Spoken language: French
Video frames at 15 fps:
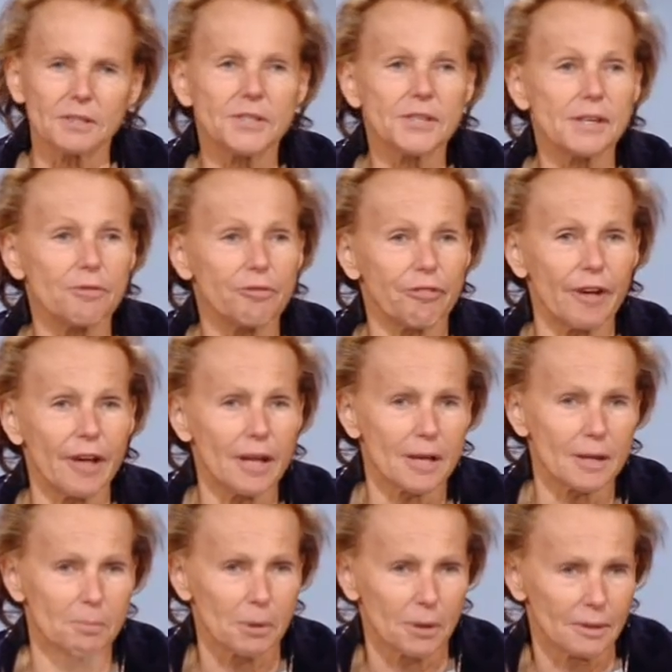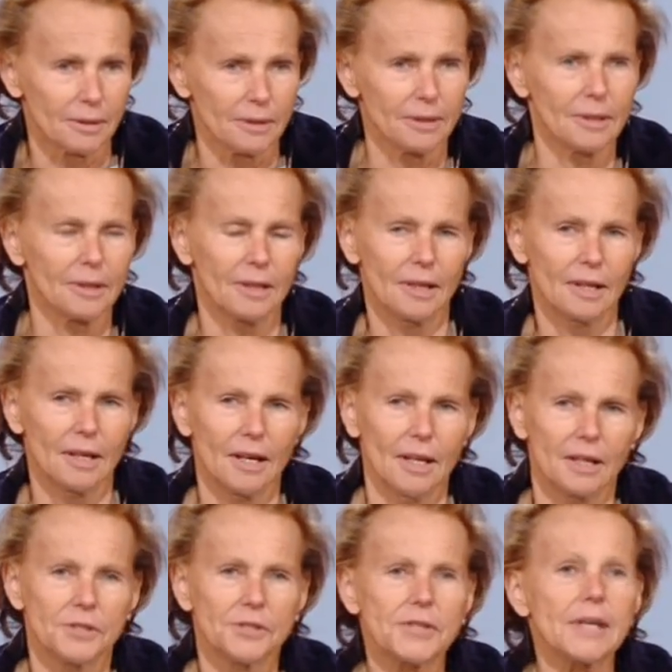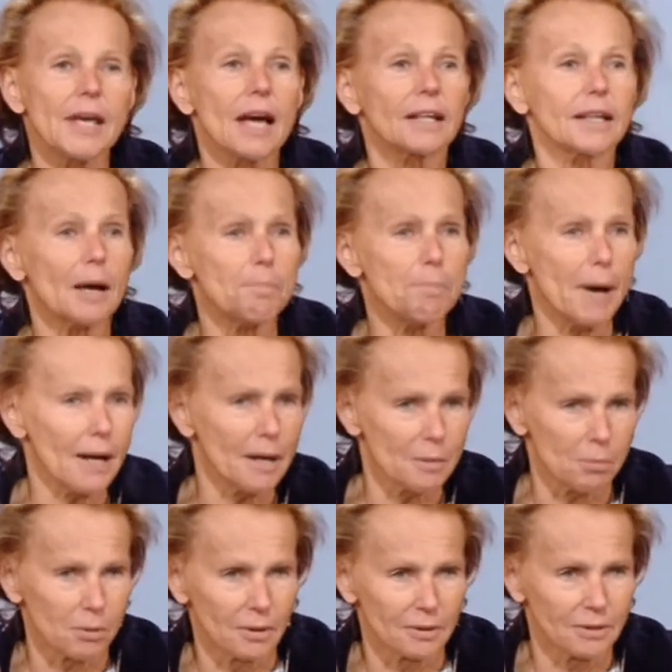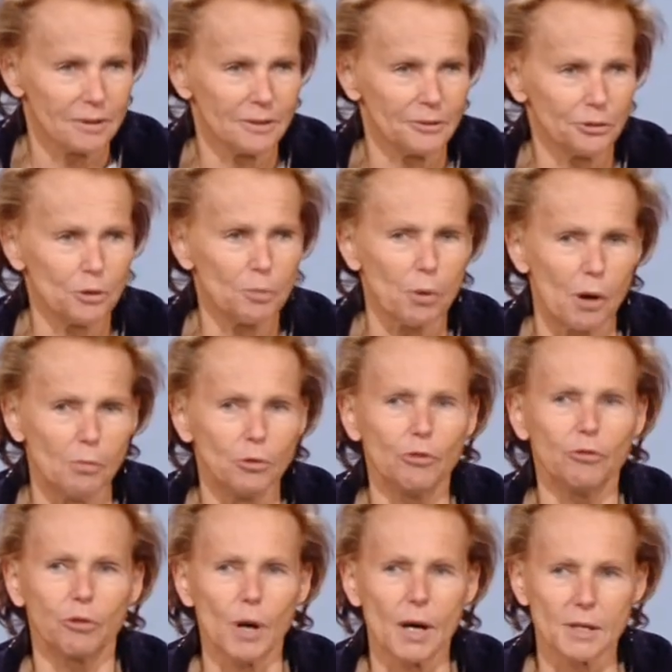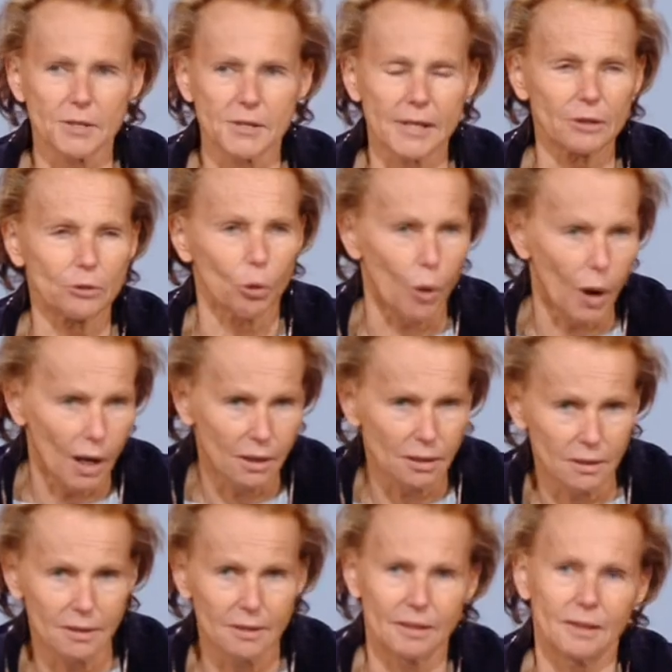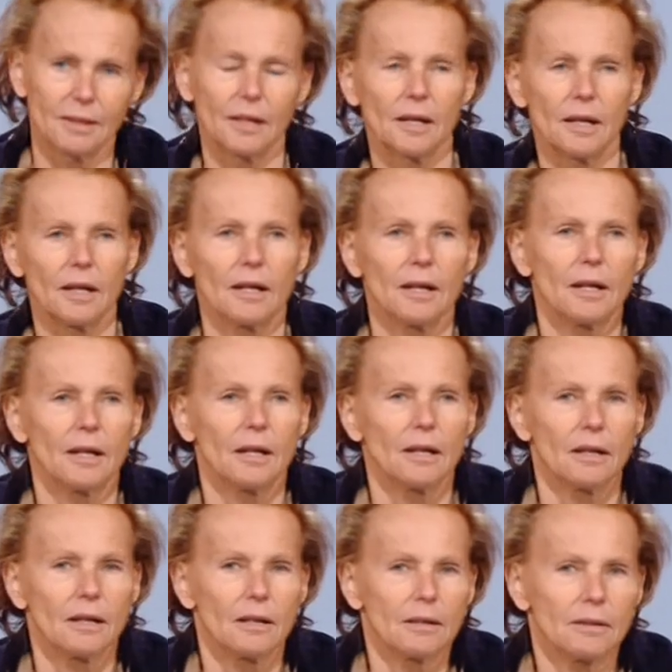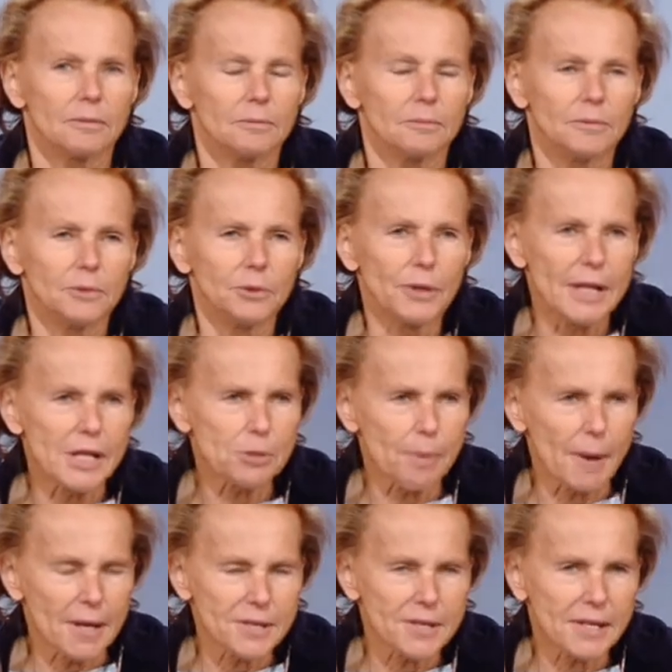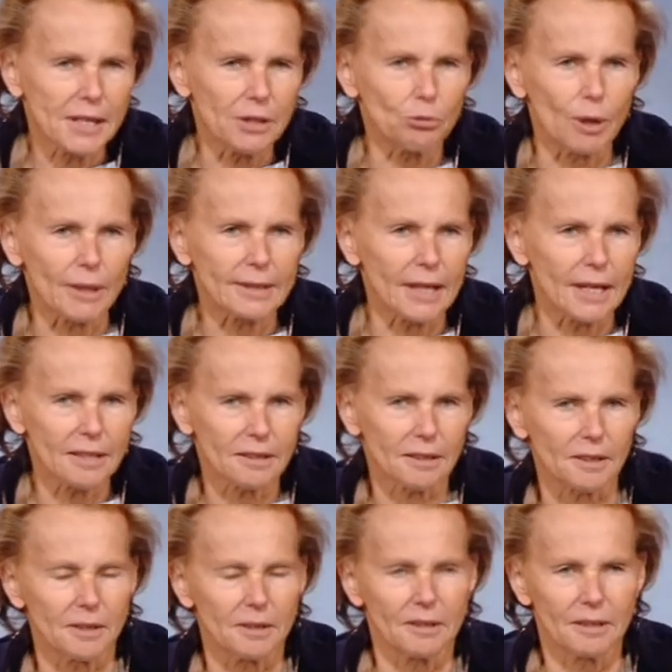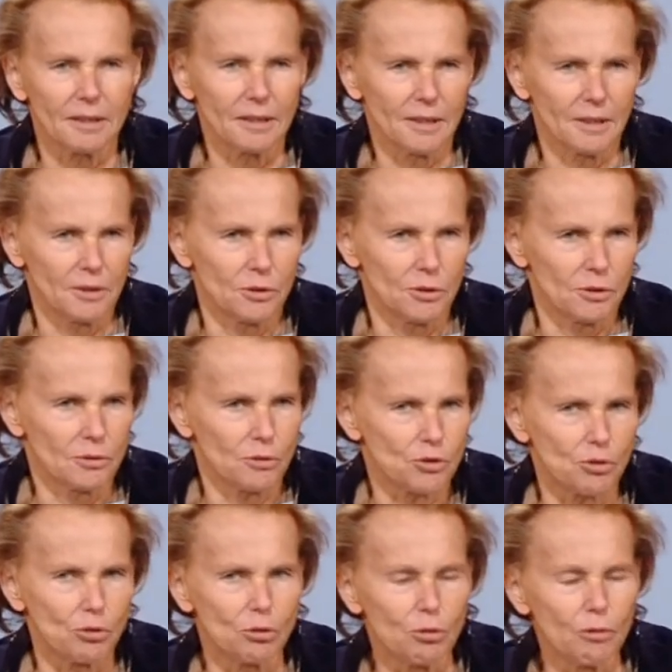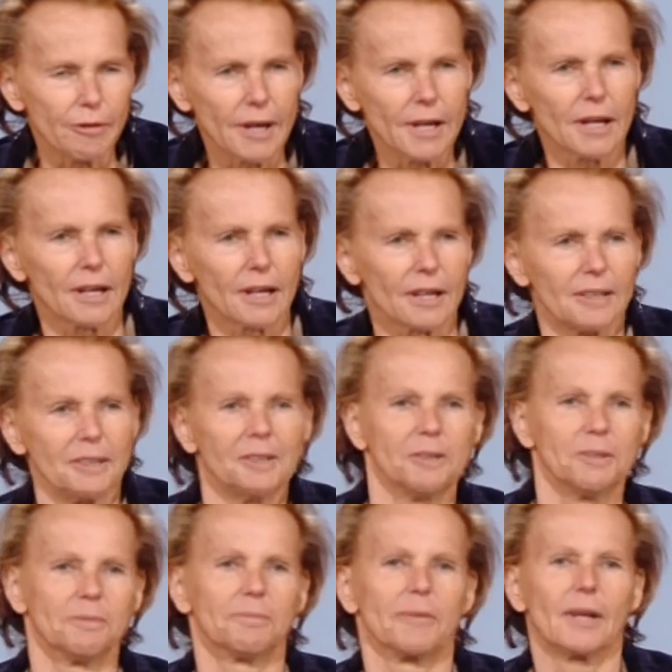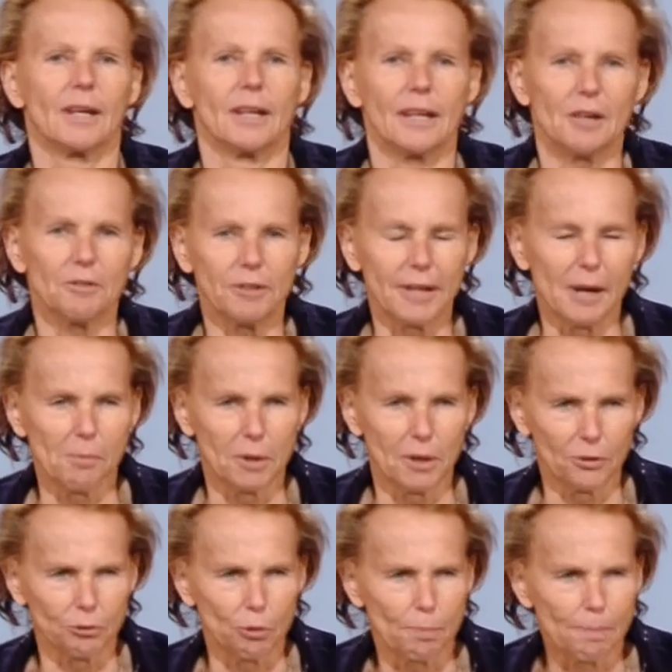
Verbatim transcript: si faible, si incapable de promouvoir ses droits, une espèce qui doit être, sous couvert évidemment de